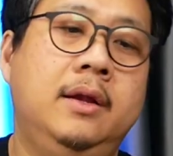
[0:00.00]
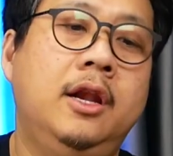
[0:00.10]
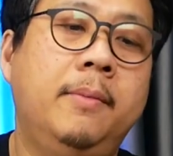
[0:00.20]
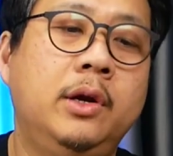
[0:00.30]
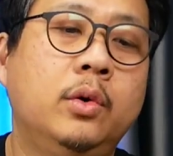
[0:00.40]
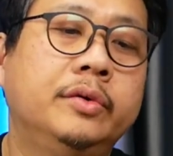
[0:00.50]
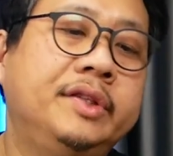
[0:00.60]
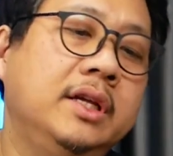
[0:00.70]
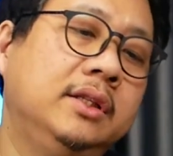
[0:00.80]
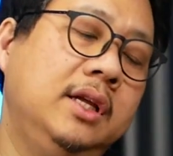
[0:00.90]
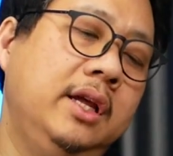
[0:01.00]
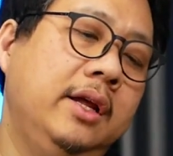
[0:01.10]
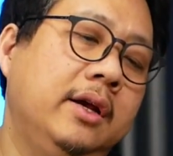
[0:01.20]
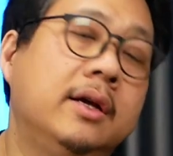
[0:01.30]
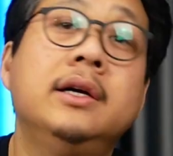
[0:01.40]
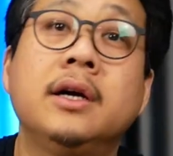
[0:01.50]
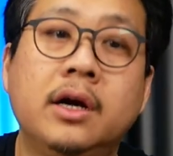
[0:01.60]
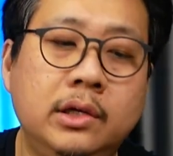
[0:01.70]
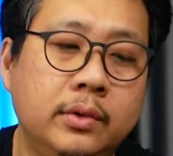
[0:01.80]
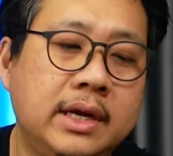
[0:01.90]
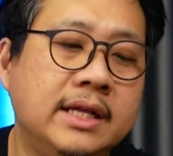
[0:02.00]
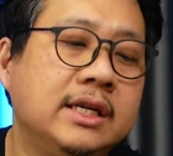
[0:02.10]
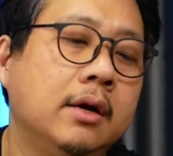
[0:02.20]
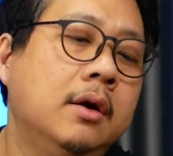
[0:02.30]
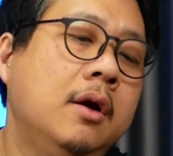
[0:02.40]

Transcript: เรามาดูสิ่งที่เครื่องเขาดูดได้จาก